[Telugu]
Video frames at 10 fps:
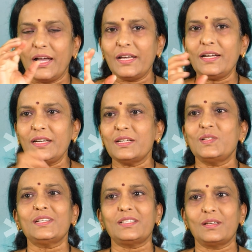యార్
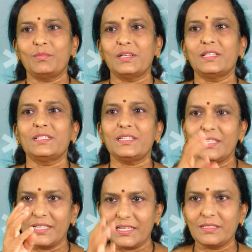ఎనర్జీకి సంబంధించి
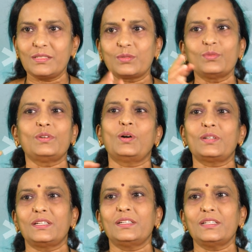లంగ్స్
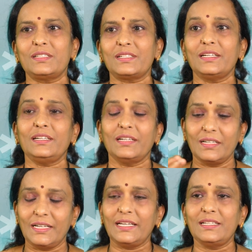లార్జ్ ఇంటెస్టైన్
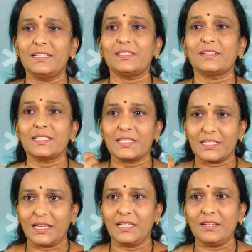నెయిల్స్
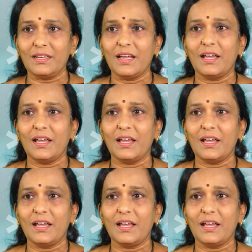స్కిన్